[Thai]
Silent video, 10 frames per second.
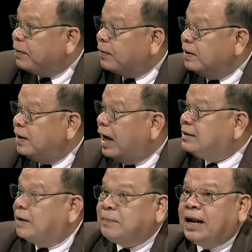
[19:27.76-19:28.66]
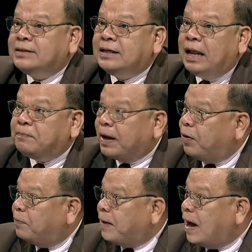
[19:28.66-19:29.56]
บหรอกรอาจารย์มนัสนันไปก
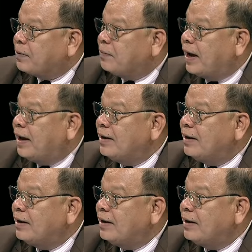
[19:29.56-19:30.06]
องปราบเห็นไหม